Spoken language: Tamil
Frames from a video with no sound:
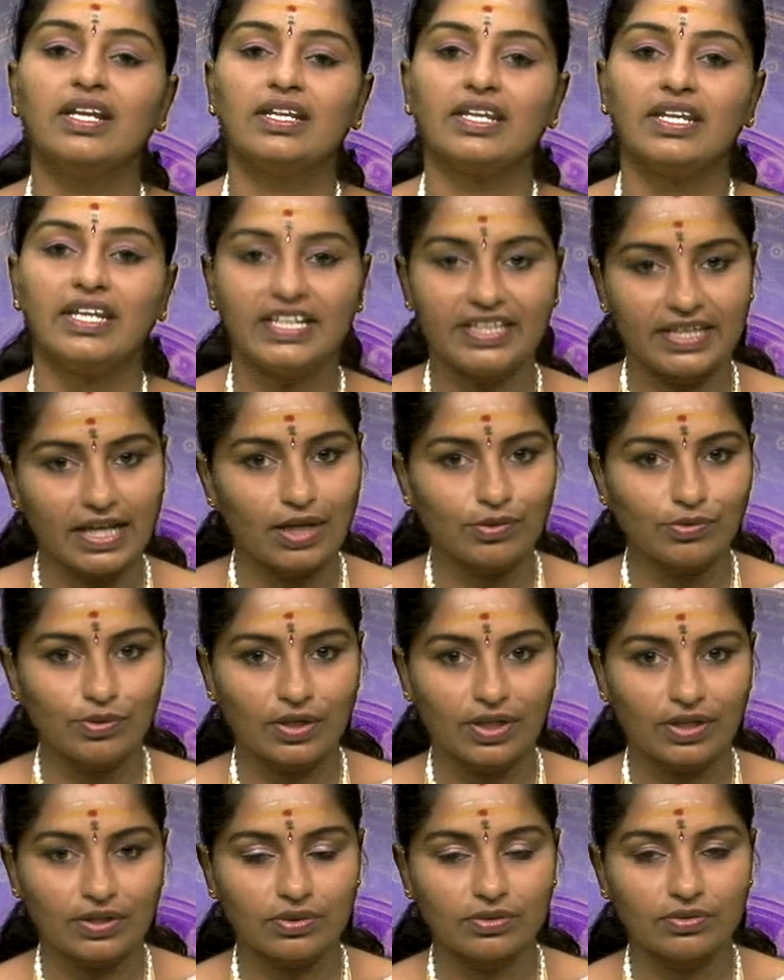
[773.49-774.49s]
நீட்டாகவும்
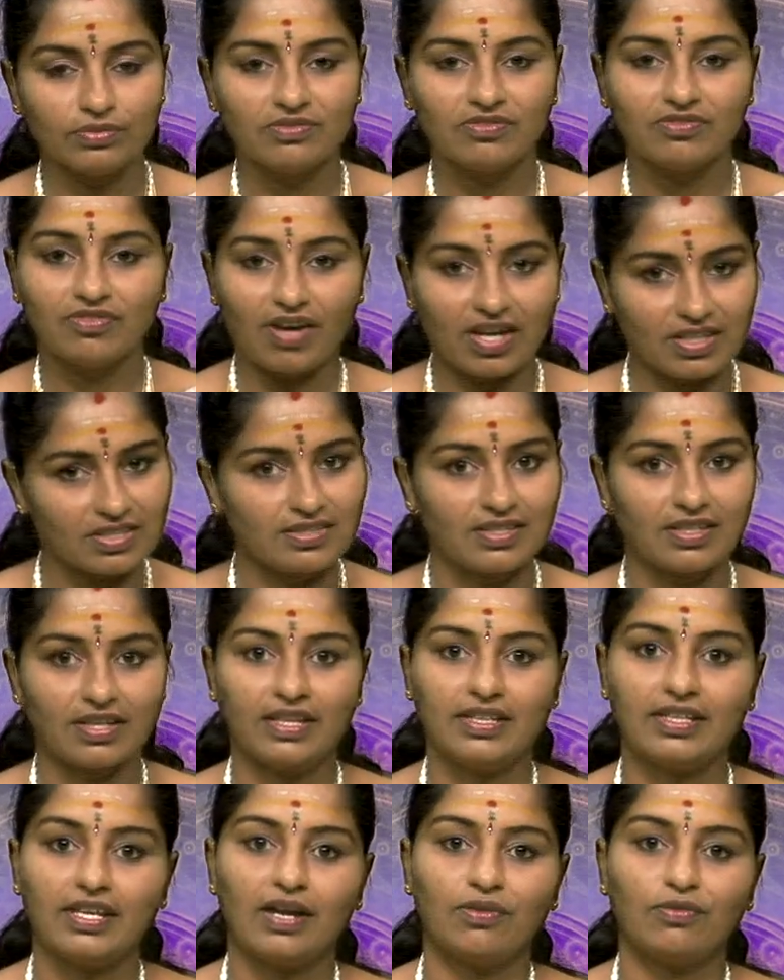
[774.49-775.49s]
இருக்கணும் வாஸ்து
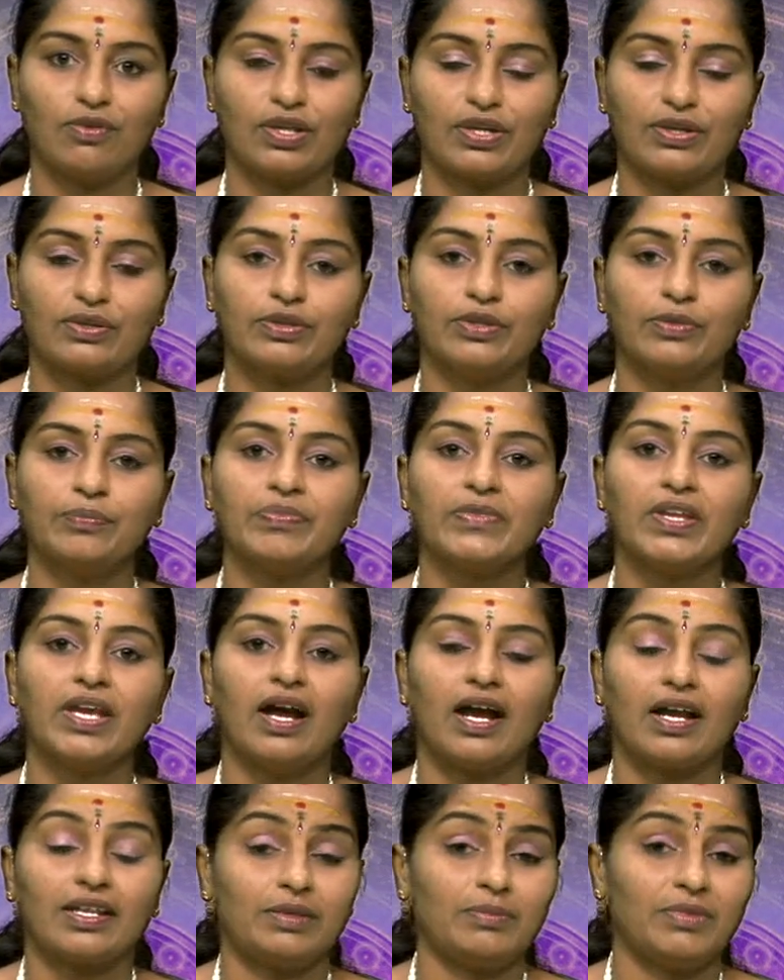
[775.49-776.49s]
ரீதியாகவும் இருக்கணும்
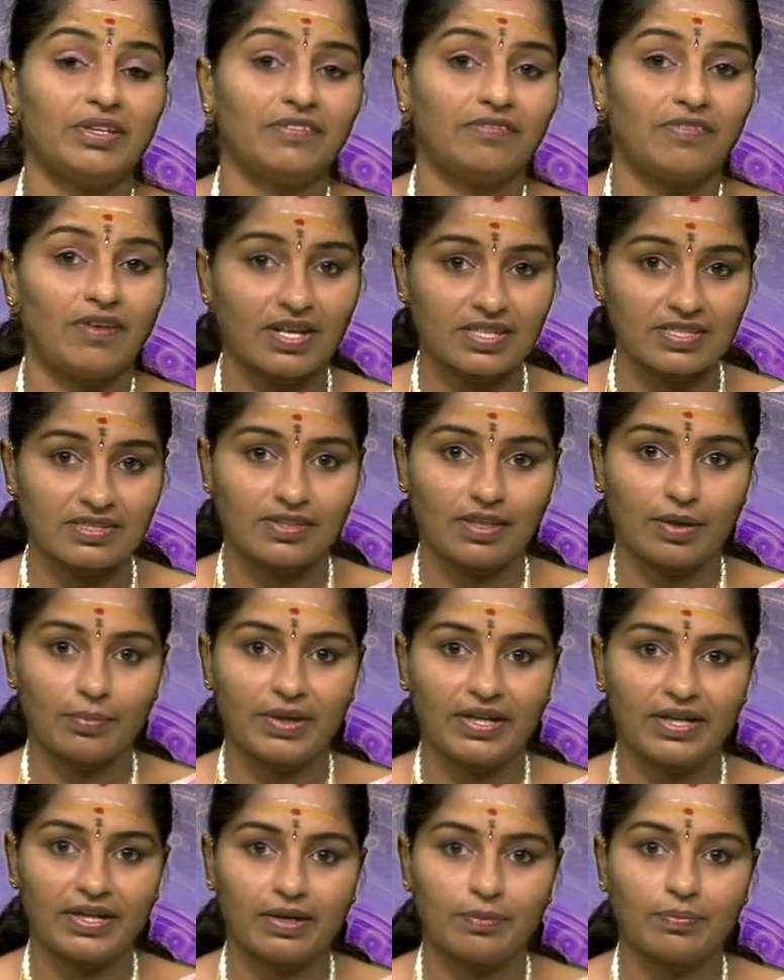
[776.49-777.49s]
அதேமாதிரி வாஸ்து
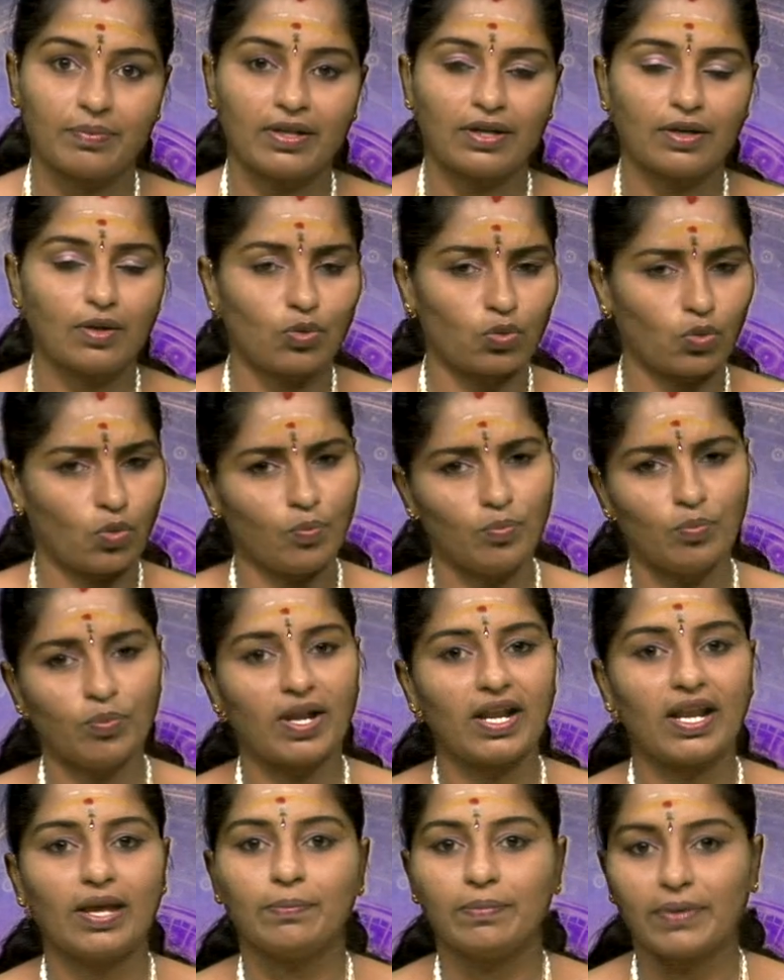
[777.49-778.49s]
அப்படின்ற பேரில்
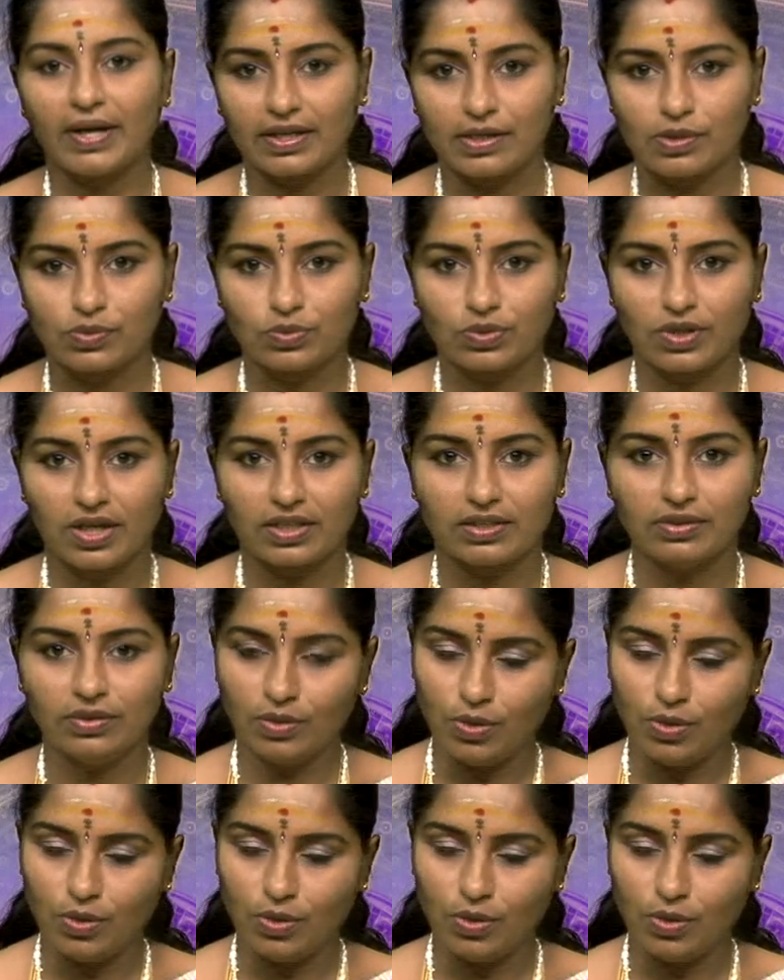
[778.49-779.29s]
ரொம்பலாம் பார்க்கக்கூடாது